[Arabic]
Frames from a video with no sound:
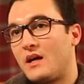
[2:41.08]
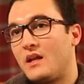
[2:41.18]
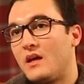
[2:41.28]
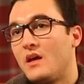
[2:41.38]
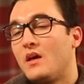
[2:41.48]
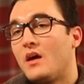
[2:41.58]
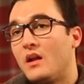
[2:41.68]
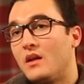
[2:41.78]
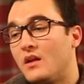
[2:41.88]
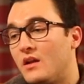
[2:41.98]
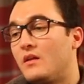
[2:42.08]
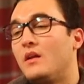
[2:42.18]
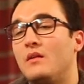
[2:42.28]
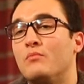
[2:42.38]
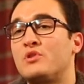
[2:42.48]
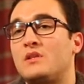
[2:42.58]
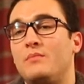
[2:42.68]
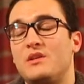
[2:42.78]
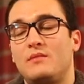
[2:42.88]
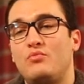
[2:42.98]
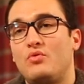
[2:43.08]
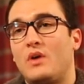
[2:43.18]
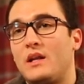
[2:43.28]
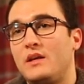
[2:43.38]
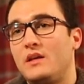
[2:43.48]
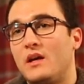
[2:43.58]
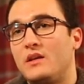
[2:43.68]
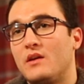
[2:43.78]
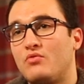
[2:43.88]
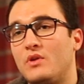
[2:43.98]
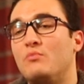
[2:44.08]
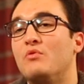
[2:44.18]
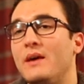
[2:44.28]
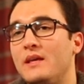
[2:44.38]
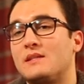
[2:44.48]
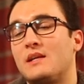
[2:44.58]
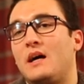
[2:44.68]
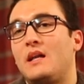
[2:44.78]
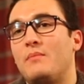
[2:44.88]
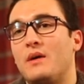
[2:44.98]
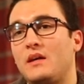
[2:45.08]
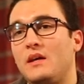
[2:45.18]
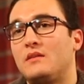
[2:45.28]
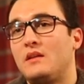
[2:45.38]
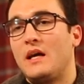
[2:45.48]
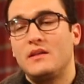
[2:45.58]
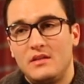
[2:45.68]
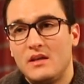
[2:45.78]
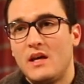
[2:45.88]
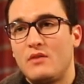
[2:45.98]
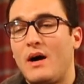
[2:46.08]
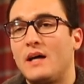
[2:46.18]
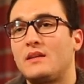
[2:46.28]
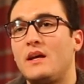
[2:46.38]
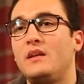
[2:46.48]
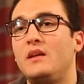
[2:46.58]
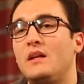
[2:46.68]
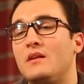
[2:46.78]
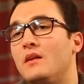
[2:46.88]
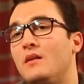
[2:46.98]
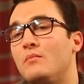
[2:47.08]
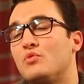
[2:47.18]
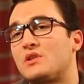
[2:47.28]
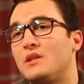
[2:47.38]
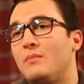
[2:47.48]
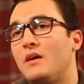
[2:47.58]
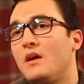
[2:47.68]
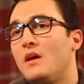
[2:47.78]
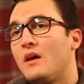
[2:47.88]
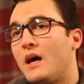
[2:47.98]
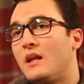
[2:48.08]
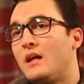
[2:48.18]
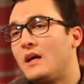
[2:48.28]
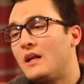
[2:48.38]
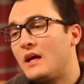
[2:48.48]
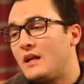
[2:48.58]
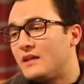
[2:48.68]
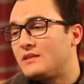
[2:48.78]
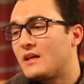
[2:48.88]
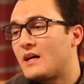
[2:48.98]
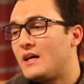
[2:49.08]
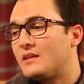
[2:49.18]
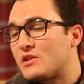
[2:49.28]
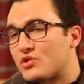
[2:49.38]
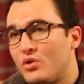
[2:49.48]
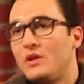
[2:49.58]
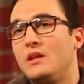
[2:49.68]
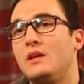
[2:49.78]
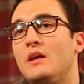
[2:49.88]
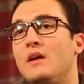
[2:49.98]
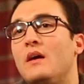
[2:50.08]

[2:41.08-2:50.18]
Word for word: على المسلم يجب عليه ان يكون مميزا على بقيه الاديان وحتى يعني المسلم الاعتقاد السني